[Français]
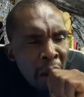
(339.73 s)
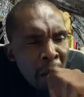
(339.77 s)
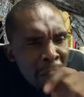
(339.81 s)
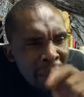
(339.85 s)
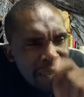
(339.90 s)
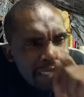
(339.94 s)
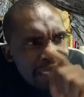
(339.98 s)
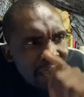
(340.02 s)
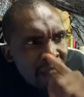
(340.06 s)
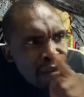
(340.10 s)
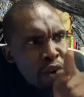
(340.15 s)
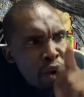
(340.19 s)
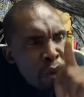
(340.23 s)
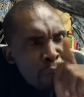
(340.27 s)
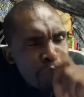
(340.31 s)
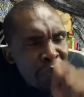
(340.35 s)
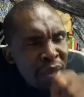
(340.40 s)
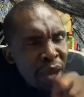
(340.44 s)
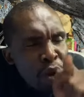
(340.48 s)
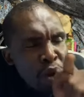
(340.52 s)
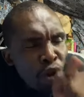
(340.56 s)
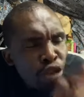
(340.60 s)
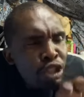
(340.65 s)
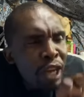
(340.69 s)
Parce qu'avec le
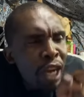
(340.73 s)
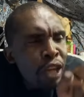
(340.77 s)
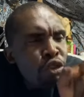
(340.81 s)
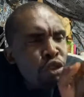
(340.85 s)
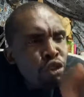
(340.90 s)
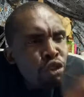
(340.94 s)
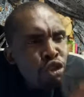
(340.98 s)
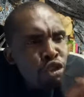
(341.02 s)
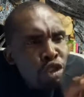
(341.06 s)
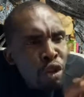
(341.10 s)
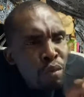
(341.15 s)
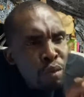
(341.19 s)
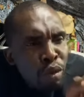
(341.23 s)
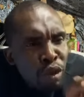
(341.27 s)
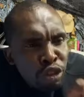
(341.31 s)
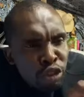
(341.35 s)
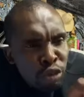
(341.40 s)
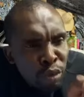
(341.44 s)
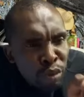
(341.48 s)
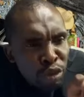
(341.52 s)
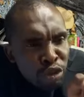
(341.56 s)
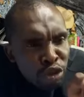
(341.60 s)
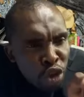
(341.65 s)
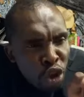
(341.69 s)
pied gauche de la chaussure de
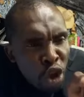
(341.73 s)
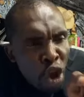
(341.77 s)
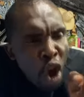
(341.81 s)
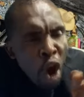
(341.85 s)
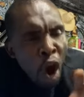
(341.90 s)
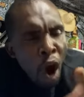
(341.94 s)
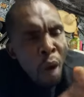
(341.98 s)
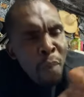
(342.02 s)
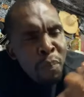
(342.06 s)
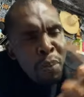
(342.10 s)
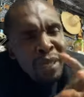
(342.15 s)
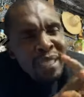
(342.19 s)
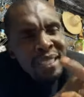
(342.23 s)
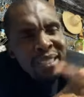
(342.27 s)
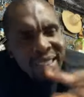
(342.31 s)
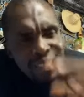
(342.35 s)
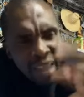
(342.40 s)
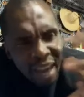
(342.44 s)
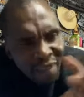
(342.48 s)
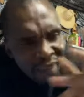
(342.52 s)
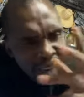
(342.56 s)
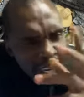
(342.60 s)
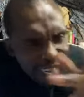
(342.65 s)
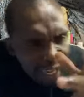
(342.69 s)
ce monsieur, on peut
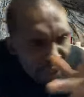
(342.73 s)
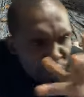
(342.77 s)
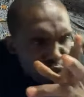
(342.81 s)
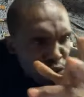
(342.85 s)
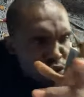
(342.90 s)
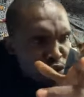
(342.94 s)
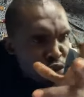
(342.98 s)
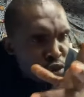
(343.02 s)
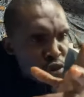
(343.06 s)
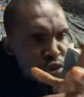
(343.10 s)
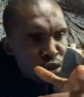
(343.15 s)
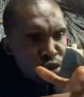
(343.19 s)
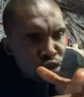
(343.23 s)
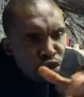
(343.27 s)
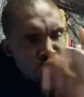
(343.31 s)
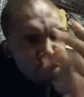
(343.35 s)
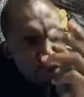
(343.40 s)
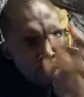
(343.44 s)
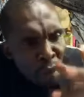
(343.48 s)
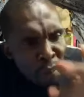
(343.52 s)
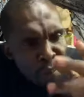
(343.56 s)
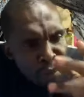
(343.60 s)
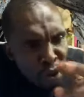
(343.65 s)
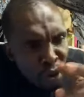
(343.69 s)
travailler la chaussure. Tu
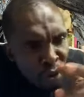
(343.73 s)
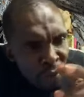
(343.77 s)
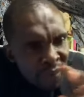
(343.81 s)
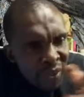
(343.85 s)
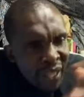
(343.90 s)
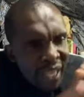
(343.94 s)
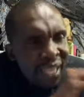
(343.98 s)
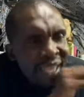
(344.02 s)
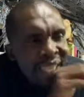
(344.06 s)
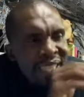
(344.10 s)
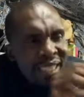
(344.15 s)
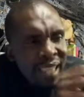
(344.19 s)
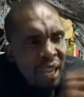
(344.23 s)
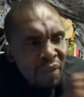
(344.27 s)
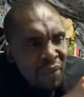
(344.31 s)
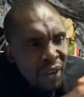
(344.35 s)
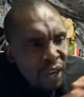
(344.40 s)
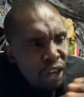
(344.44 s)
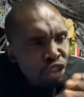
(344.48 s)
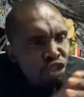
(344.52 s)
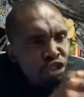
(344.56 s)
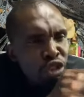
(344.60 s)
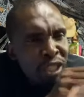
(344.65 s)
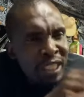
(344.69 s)
vois un peu Ça fait
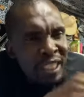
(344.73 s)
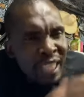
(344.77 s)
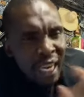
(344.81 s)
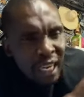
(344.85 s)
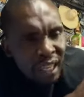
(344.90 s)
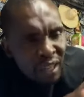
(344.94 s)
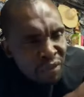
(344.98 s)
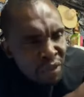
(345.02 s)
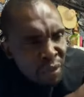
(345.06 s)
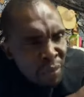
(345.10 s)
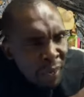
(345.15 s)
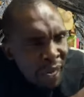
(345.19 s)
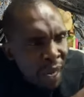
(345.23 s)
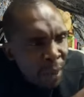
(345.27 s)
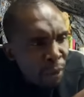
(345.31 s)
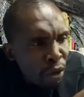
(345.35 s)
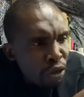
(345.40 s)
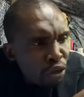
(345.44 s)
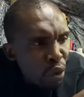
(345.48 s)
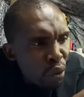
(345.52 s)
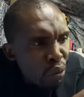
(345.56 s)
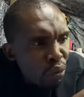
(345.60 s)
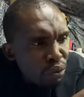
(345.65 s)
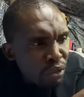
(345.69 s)
que tu ne sacrifies pas
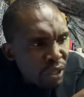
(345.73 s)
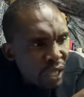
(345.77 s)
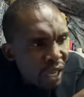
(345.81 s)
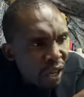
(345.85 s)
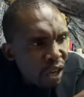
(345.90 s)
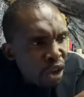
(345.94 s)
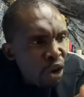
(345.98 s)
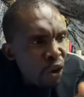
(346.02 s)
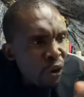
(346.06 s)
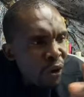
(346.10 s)
d'abord ton cousin.